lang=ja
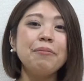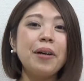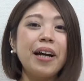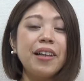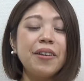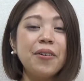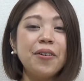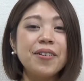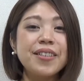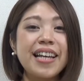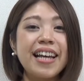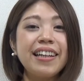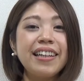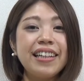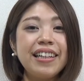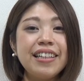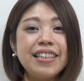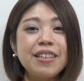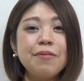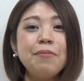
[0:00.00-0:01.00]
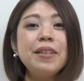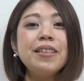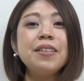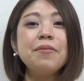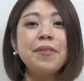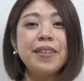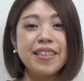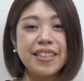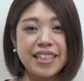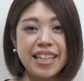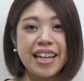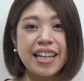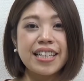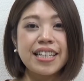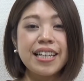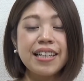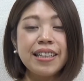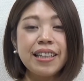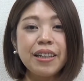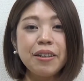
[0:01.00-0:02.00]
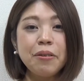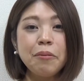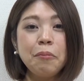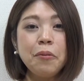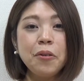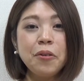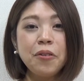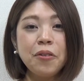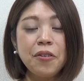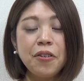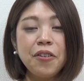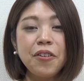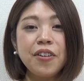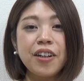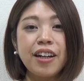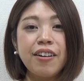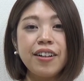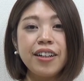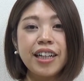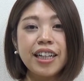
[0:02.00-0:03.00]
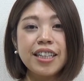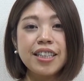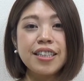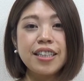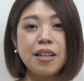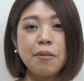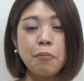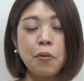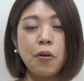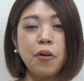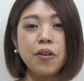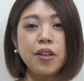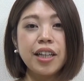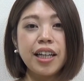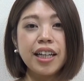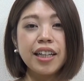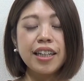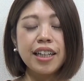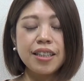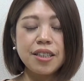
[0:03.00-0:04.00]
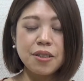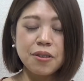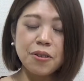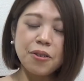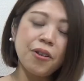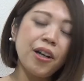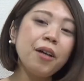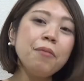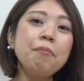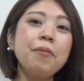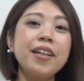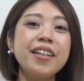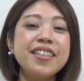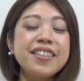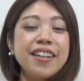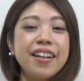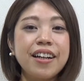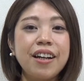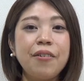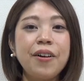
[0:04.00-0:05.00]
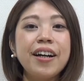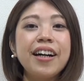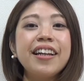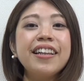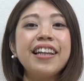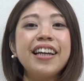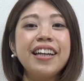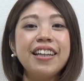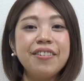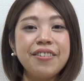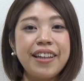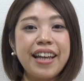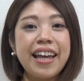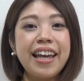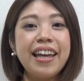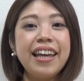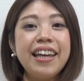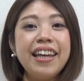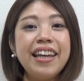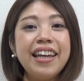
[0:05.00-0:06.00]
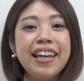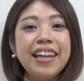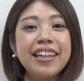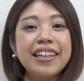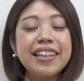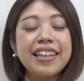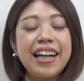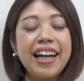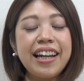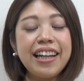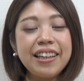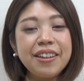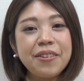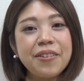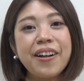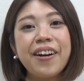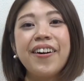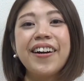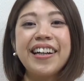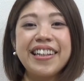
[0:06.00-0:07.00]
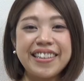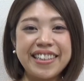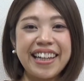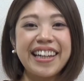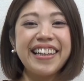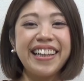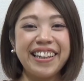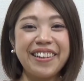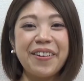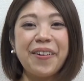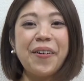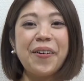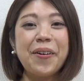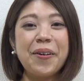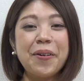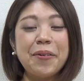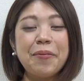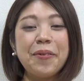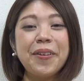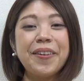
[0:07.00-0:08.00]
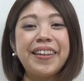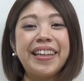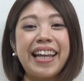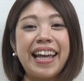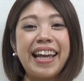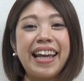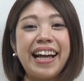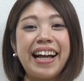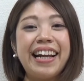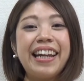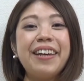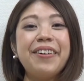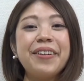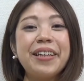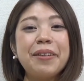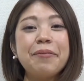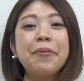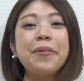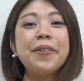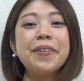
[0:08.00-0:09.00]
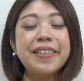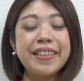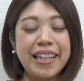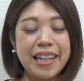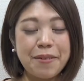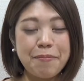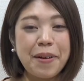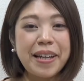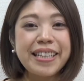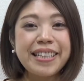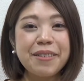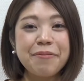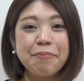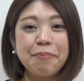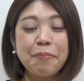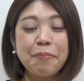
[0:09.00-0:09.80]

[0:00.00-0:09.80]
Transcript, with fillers: あの最近ジメジメして洗濯物を乾かしてもなんか中途半端にしか乾かないのでカラッと乾かしたいなと思って晴れを希望しています